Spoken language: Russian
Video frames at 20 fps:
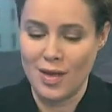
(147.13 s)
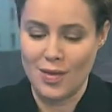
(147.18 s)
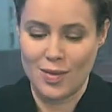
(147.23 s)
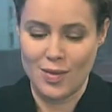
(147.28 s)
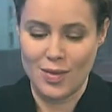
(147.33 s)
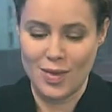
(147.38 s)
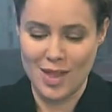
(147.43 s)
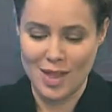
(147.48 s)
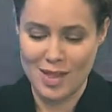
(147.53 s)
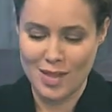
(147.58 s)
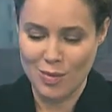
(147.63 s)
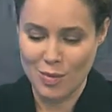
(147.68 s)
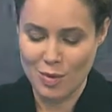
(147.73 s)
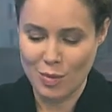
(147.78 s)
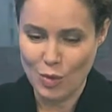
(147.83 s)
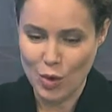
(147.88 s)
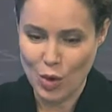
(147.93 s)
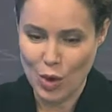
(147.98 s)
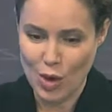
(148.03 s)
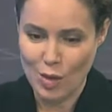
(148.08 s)
Вы знаете, мы
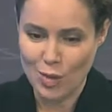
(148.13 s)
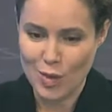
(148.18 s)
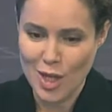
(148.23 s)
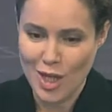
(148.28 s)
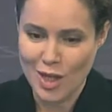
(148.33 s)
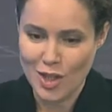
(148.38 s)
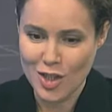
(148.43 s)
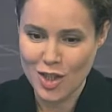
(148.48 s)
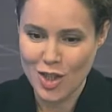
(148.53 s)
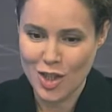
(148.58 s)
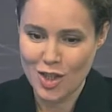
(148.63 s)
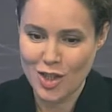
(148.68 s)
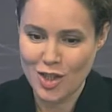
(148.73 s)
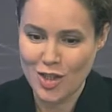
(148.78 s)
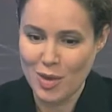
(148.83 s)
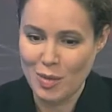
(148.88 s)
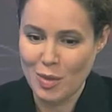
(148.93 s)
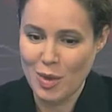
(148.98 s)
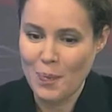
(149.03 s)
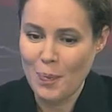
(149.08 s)
много общались с
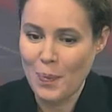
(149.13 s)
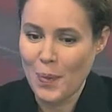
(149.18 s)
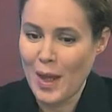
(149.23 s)
женщинами,